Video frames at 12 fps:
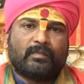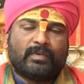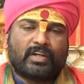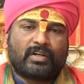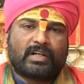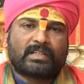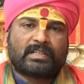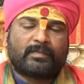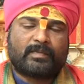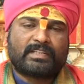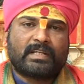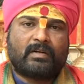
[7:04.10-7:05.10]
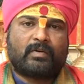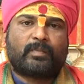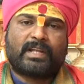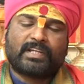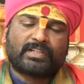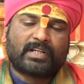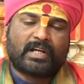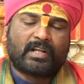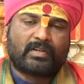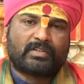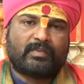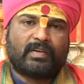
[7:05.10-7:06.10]
మీ యొక్క సమస్యలను
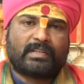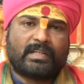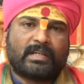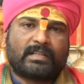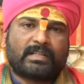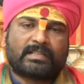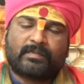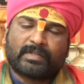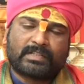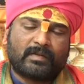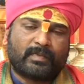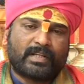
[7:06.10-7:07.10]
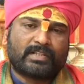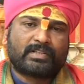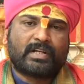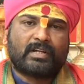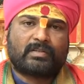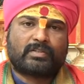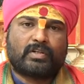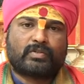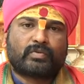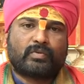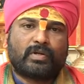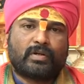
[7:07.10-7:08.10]
పరిష్కారించి వ్యక్తిగత సమస్యలను పరిష్కారం
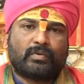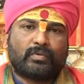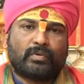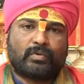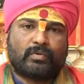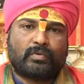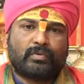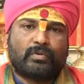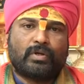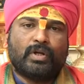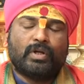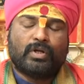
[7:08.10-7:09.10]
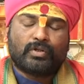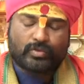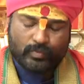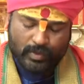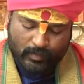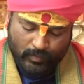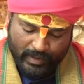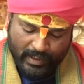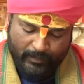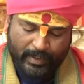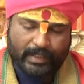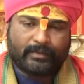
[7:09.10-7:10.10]
చేసుకోవాలని కోరుకుంటూ శుభం
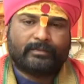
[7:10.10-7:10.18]
భూయామి